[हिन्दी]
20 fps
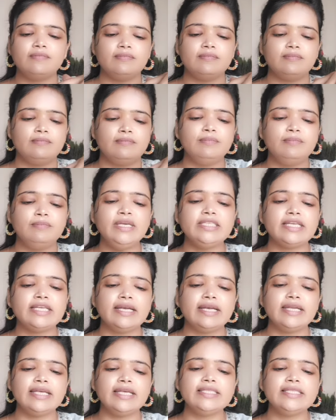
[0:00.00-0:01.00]
मिक्स
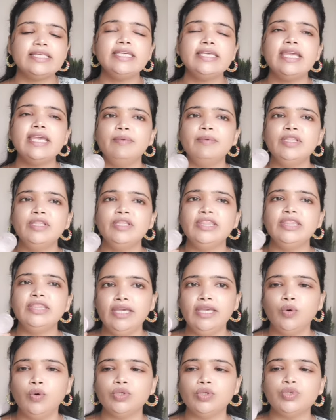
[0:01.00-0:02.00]
करने से ये अभी
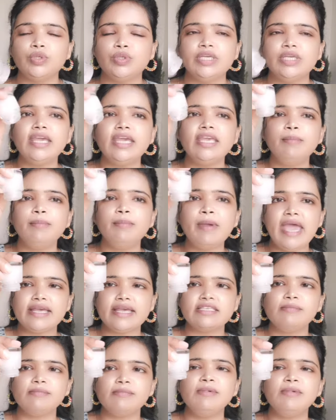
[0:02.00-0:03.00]
ठीक हो चुकी है कि मैं
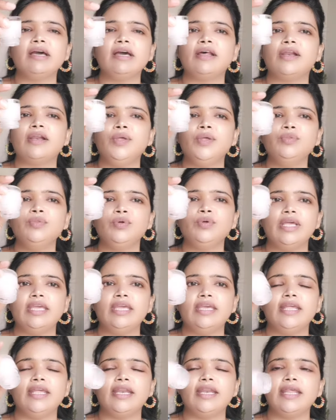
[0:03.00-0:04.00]
ऐसे भी कर रही हूँ तो नहीं
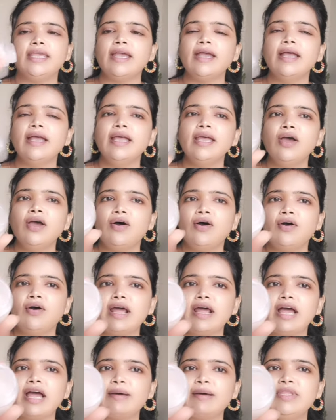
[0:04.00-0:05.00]
गिर रही है और
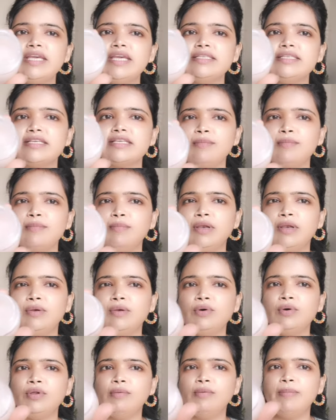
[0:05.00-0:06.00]
आप देख सकते हैं
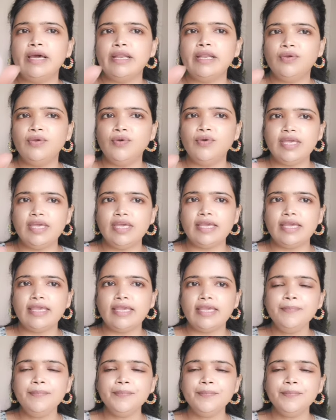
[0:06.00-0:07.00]
बिल्कुल भरी हुई है
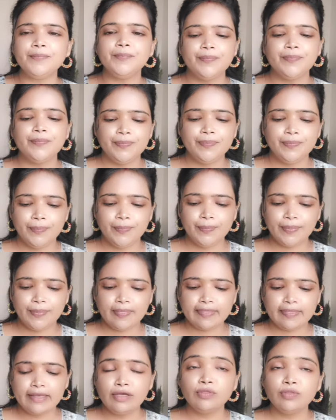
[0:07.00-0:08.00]
ये
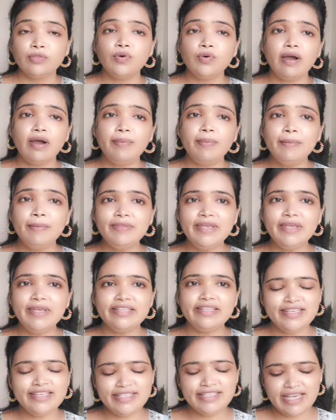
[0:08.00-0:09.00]
तो अब हम
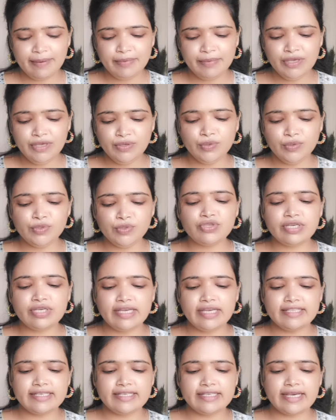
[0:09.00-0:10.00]
देखते हैं इसे हमें यूज
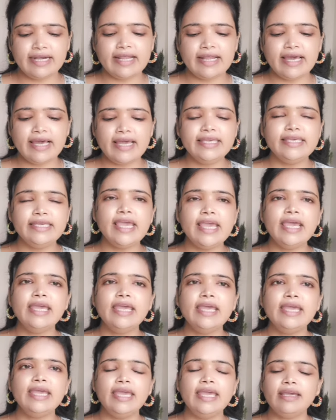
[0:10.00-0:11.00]
कैसे करना है ये
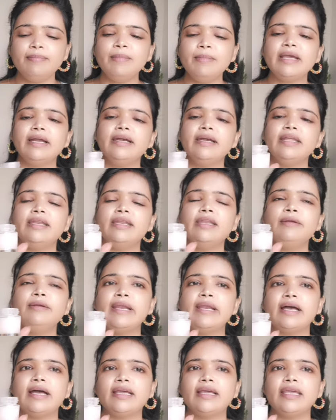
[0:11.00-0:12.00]
एक मैं कंटेनर
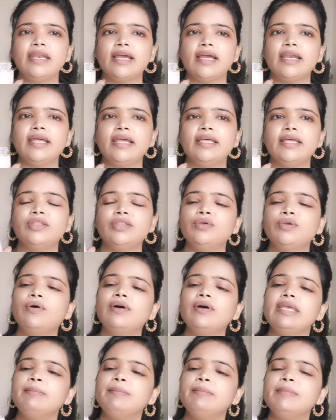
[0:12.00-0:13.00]
बना के रख लेती हूँ
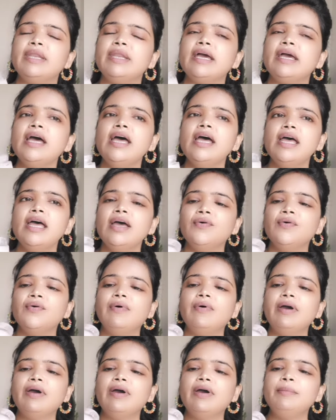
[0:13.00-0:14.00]
और ये मेरा
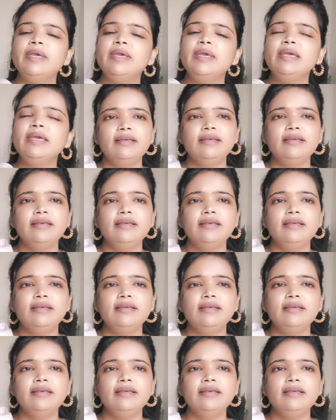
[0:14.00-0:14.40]
वन बी के